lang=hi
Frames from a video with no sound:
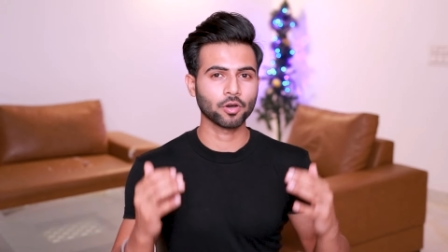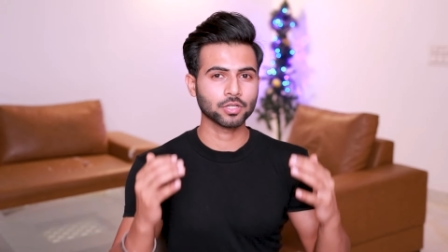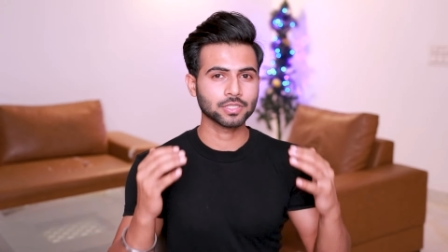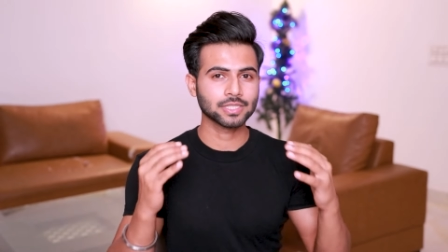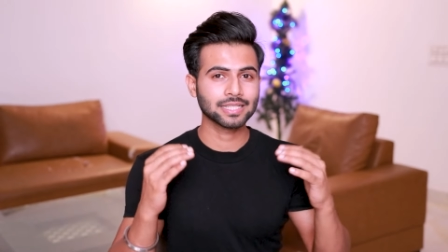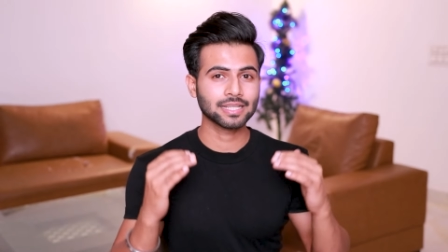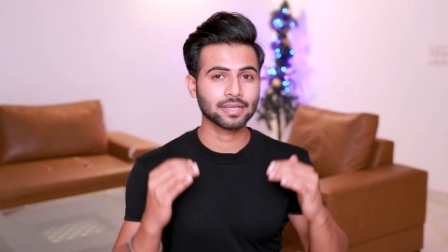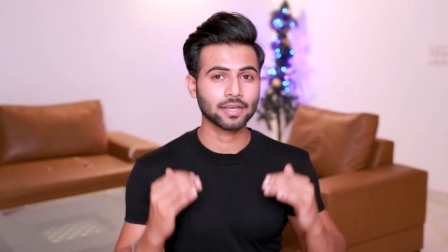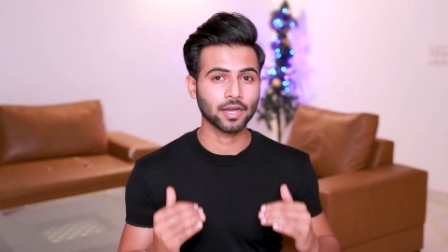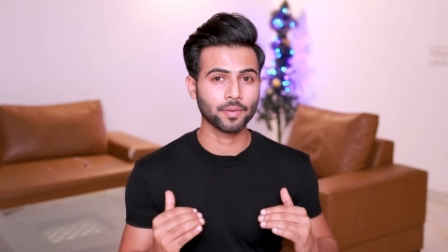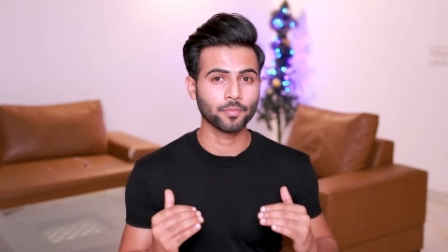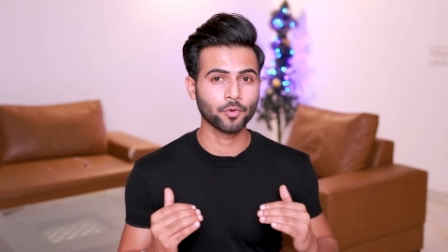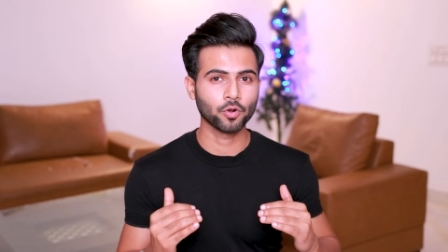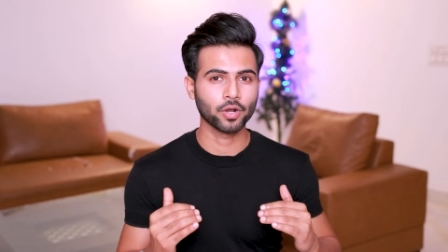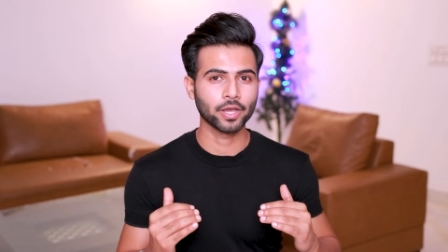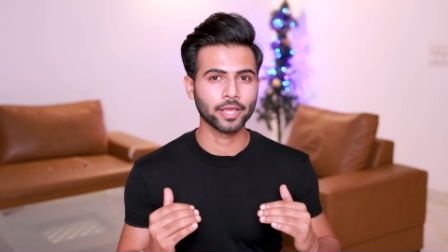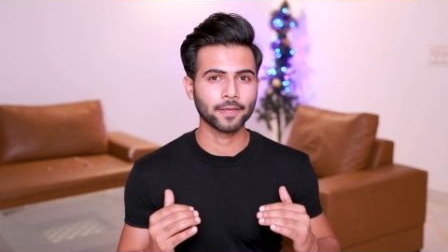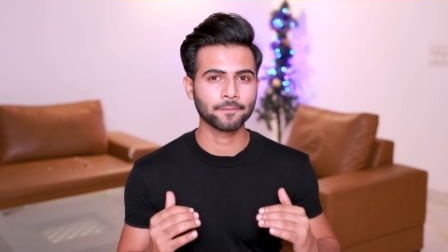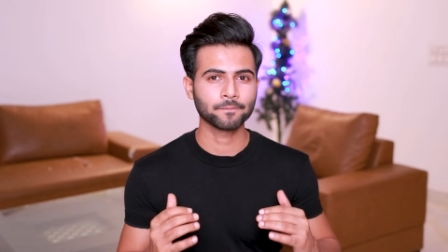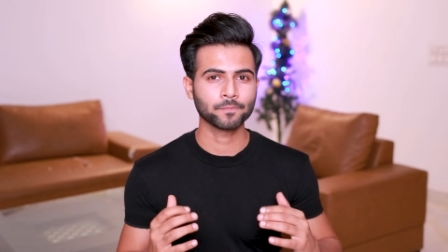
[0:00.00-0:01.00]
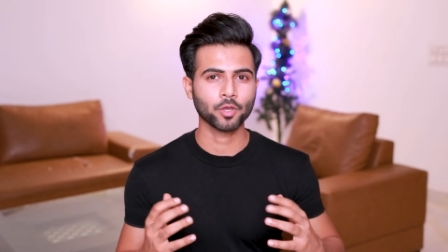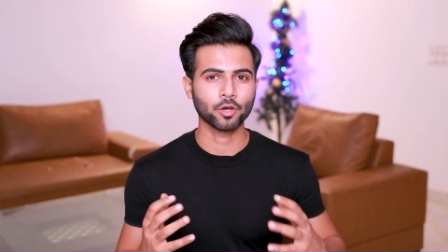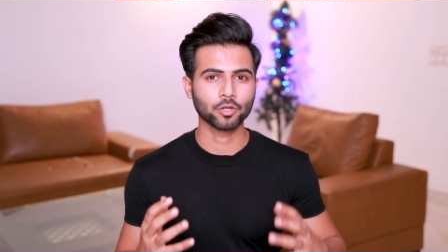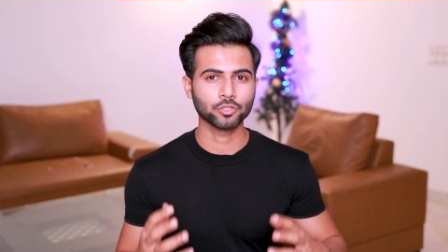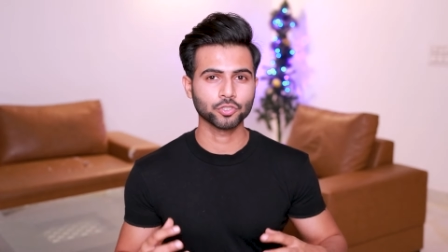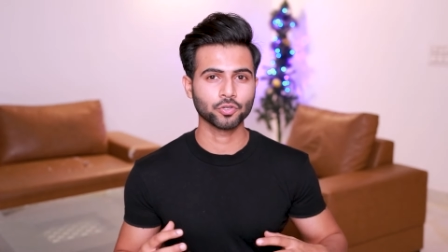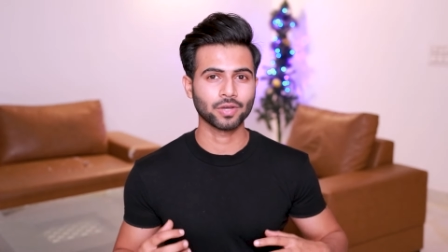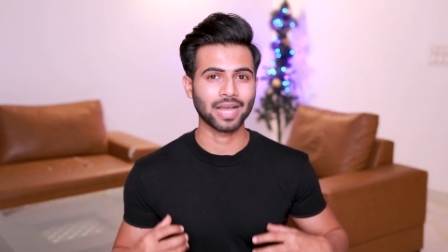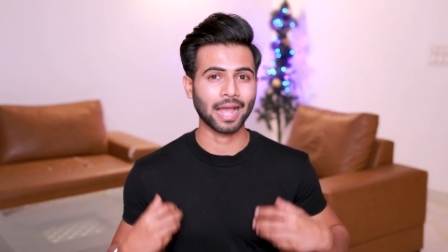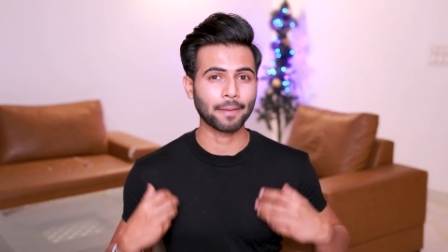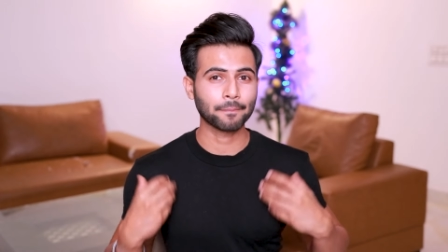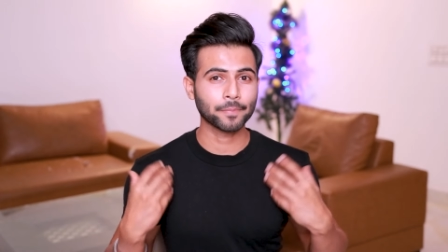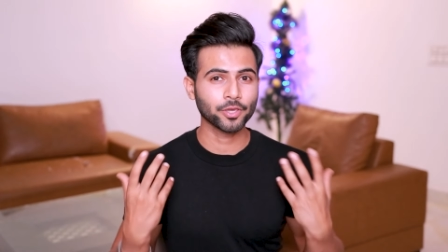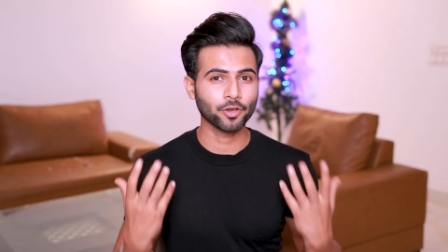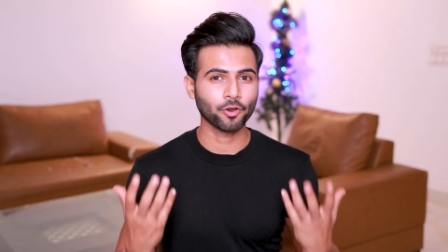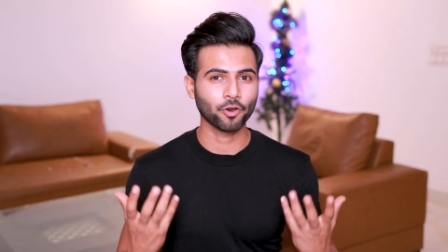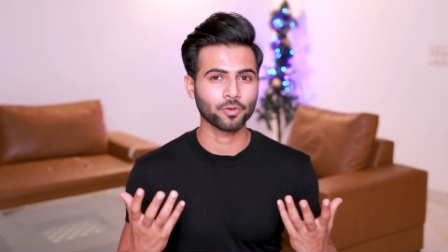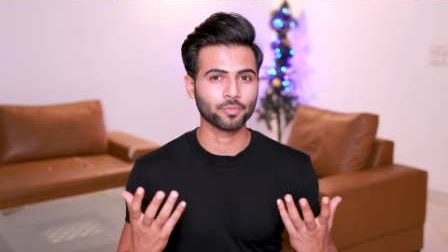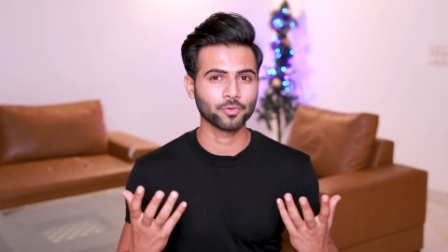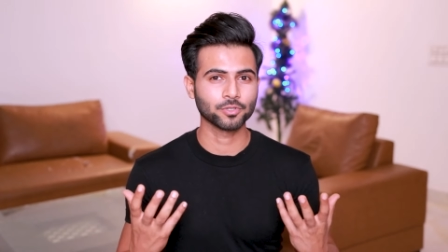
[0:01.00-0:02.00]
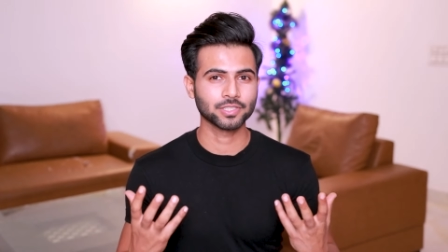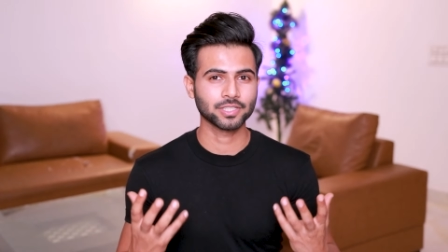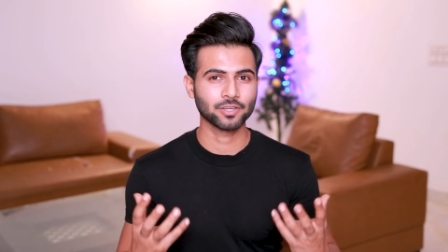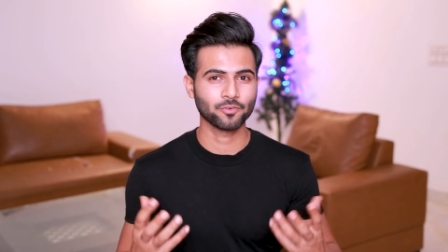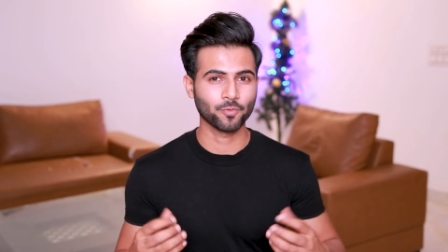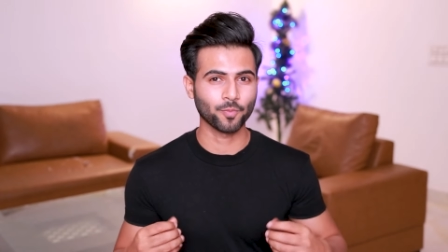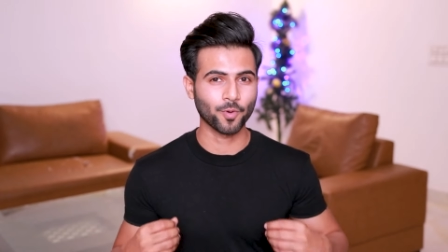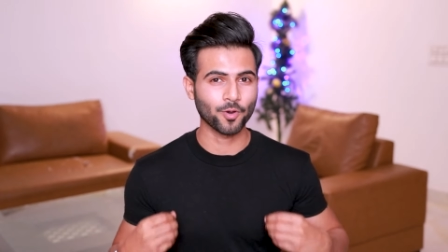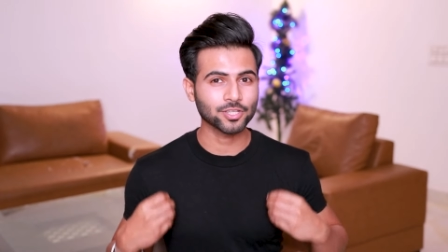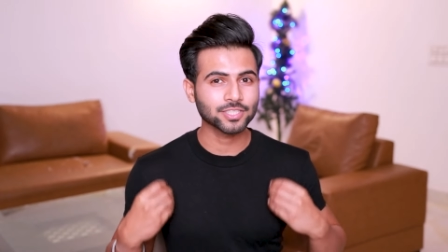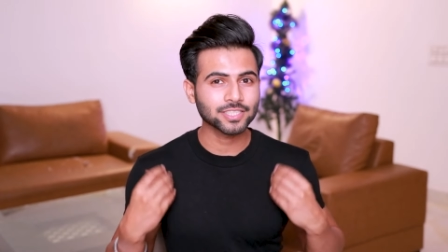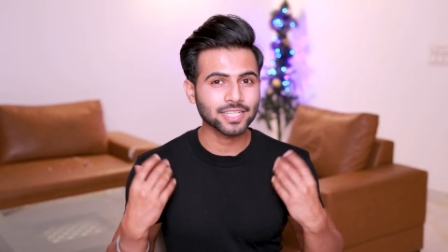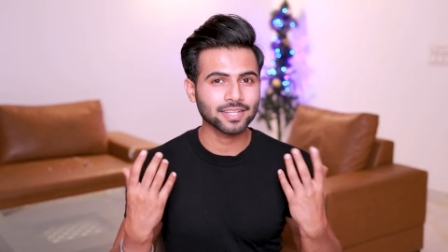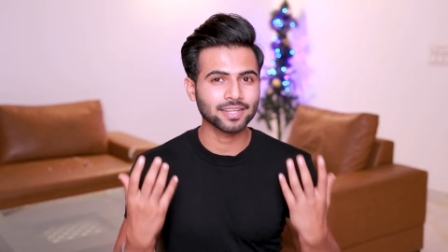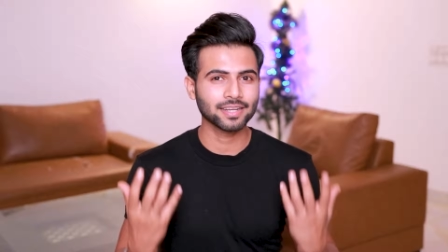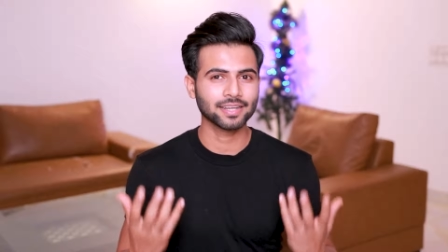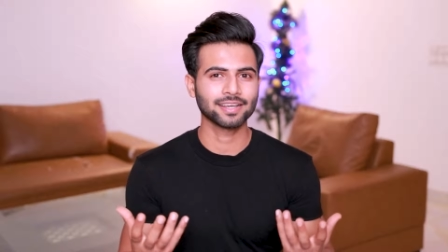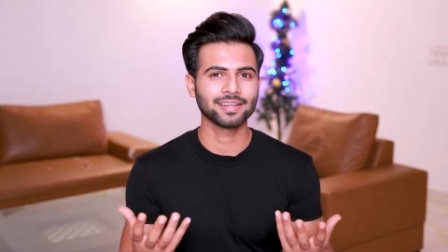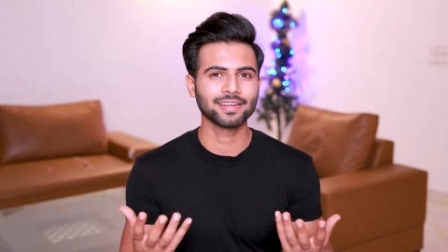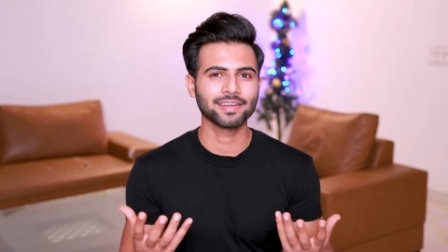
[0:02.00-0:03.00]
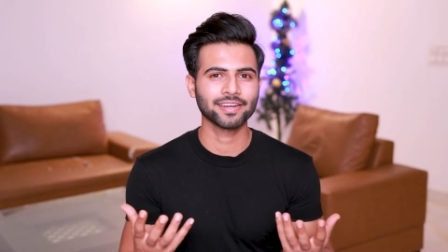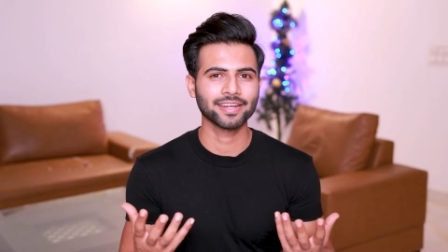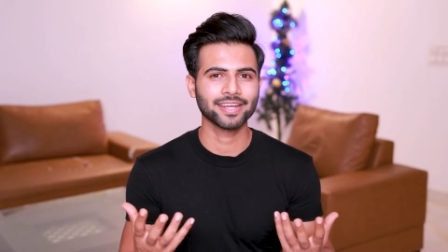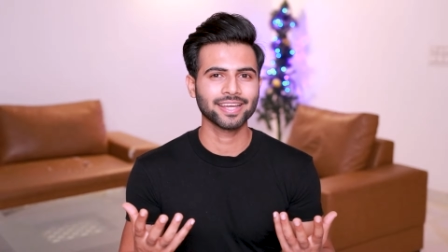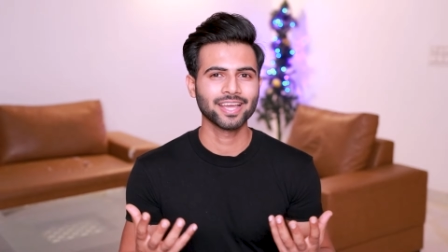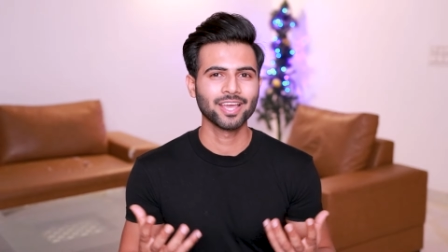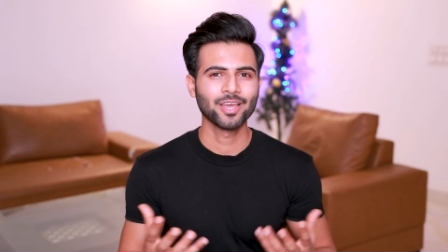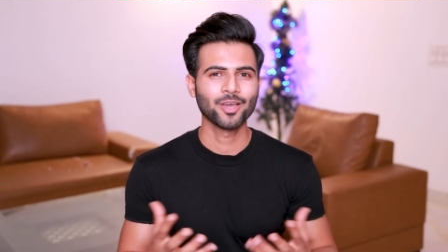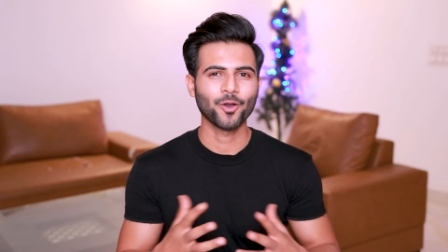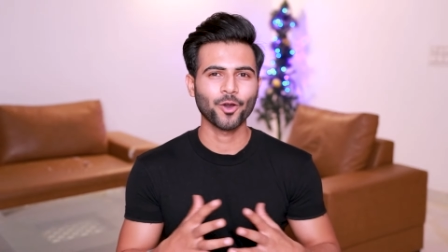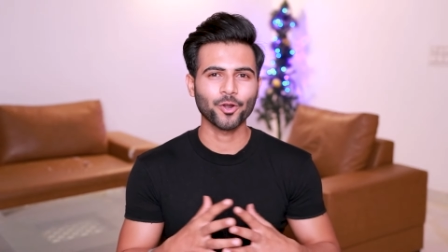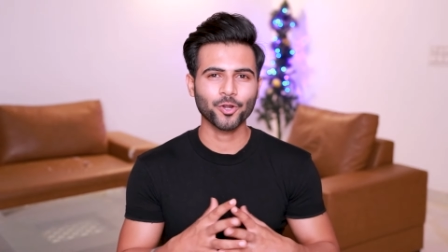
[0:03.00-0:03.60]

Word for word: बहुत ज़्यादा कम हो गए हैं और जो हैप्पी हार्मोन्स है वो बहुत ज़्यादा निकल रहे हैं